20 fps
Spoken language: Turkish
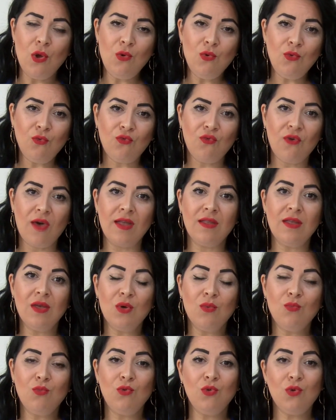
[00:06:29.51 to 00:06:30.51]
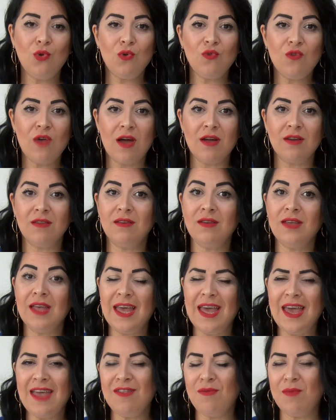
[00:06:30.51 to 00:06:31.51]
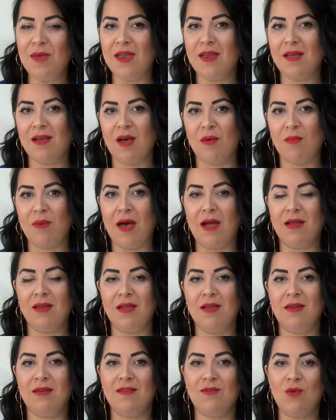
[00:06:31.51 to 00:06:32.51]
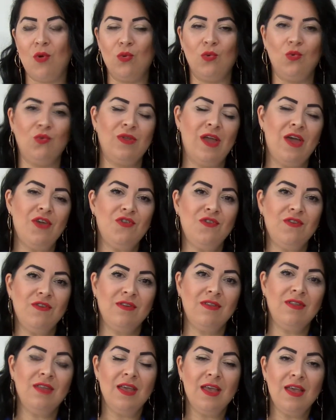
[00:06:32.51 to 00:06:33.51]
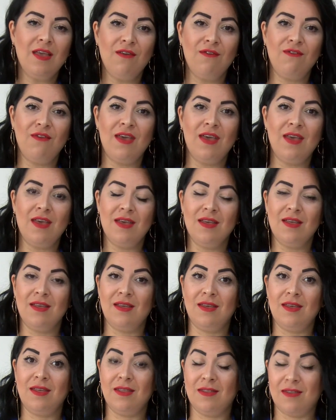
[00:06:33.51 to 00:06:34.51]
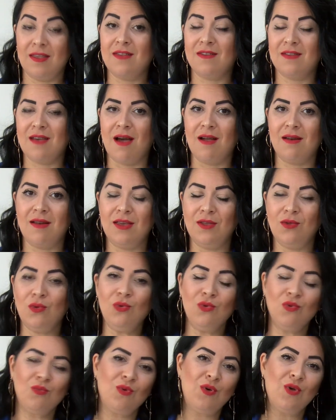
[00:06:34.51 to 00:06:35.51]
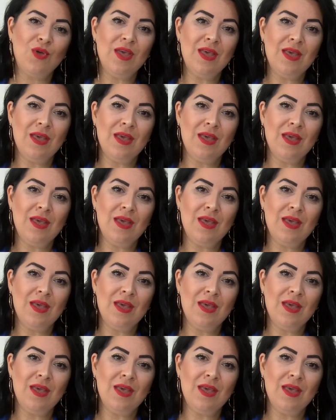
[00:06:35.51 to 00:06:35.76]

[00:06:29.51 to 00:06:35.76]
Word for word: Lütfen bunu göz ardı etmeyerek haberlerinizi olgunlaştırın ve e, tasarlayın olur mu?